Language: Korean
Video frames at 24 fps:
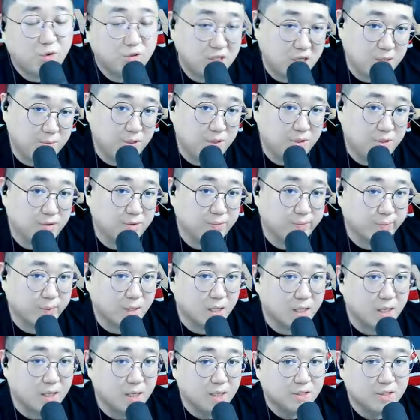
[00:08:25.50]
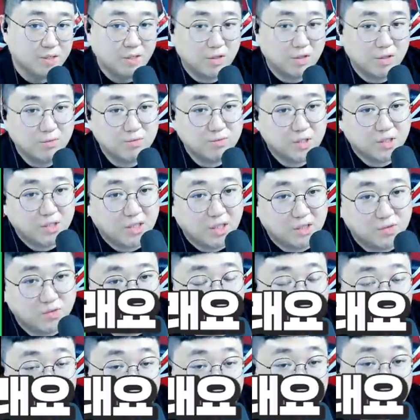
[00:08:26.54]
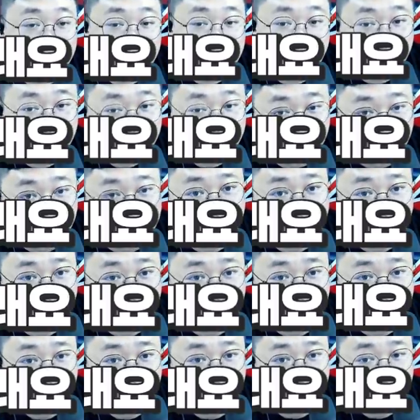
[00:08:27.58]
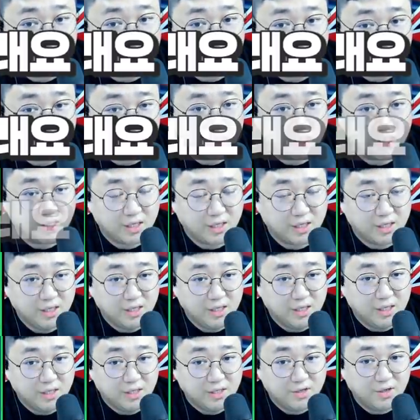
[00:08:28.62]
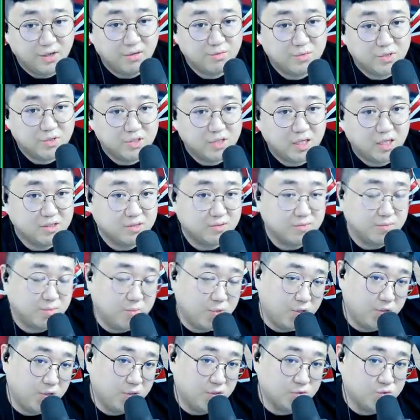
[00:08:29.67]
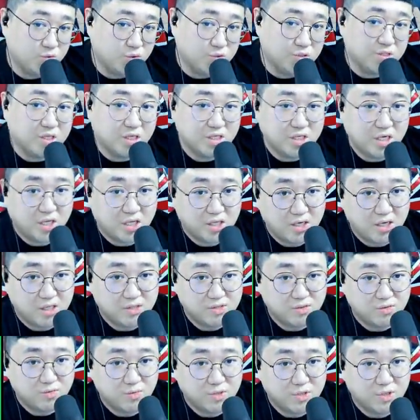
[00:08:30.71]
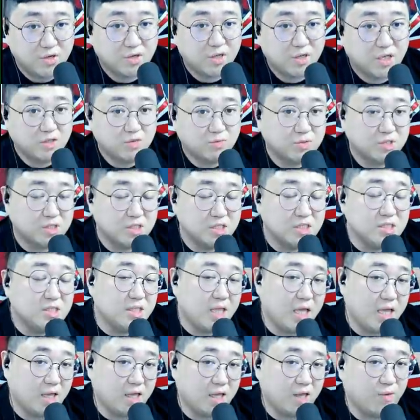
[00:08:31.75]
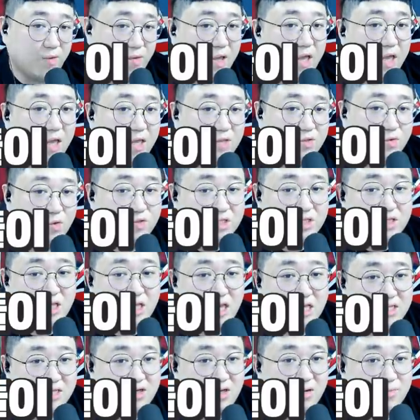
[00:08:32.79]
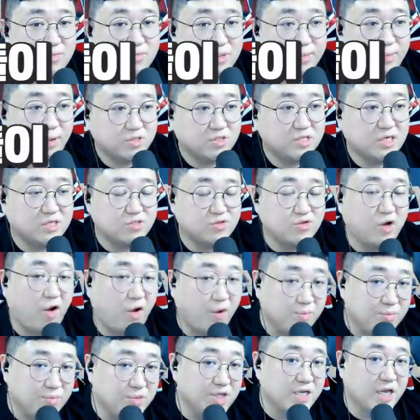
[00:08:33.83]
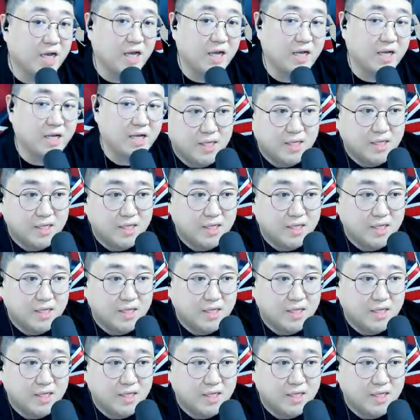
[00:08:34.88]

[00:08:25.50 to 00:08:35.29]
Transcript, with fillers: 뭐냐면 여러분들 일단 조찐따 새끼들이라서 그래요. 예. 여러분들 일단 뭐 조찐따 새끼들이라서 좀 그런 게 좀 큰데 왜 조찐따에서 여러분들 벗어날 수가 없느냐?